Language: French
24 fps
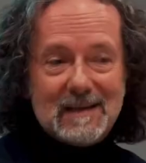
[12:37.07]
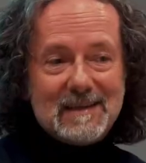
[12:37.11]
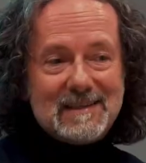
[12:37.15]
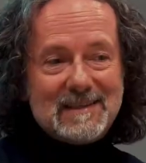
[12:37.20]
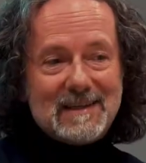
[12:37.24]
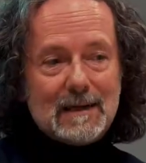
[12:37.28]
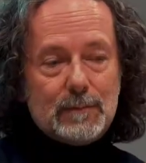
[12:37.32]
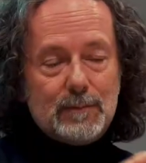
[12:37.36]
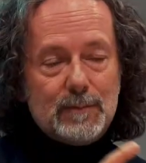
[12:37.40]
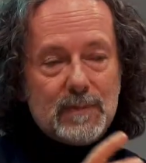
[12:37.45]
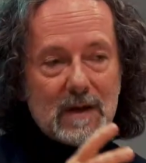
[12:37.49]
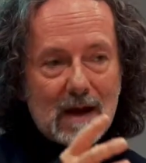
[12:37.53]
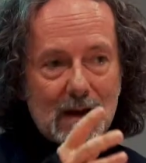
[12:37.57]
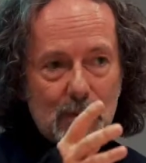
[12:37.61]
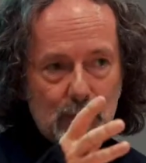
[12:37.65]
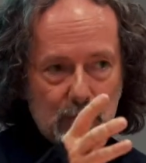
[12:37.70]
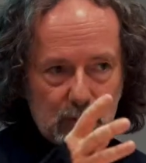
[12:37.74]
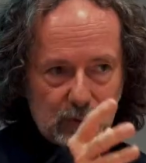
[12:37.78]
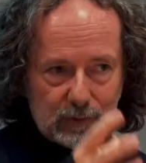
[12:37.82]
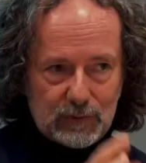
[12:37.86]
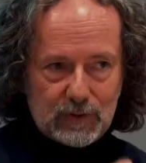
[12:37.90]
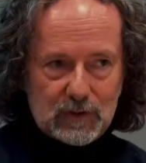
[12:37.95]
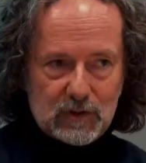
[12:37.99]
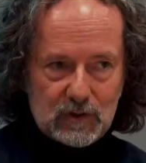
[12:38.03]
c'est bien
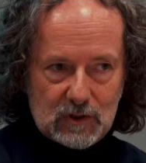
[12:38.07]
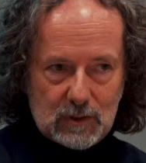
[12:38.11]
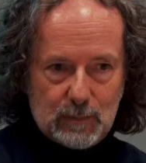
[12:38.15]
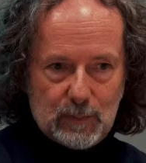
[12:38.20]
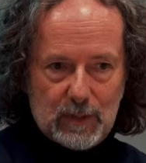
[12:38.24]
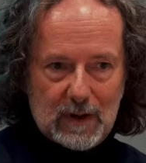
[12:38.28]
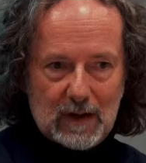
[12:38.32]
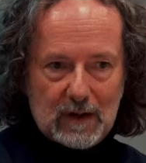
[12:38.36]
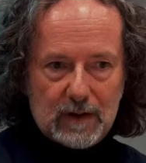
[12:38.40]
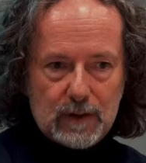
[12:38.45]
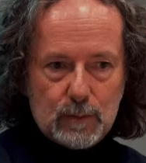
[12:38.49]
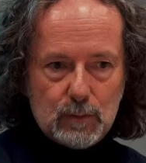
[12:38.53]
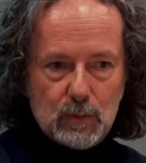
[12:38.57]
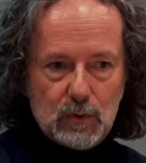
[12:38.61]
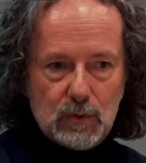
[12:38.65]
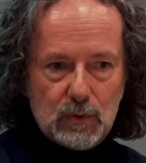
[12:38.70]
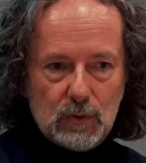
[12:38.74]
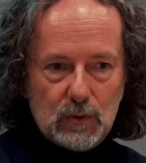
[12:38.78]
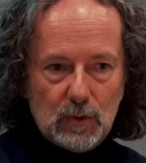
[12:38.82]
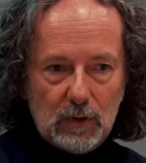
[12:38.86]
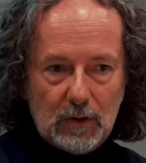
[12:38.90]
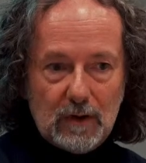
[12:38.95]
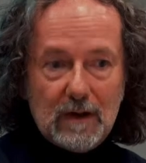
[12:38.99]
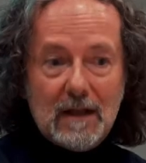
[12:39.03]
protégé par les
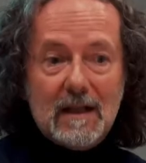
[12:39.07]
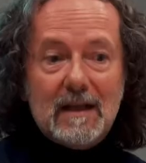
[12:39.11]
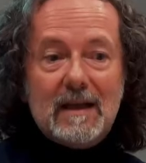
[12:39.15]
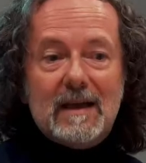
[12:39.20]
murs,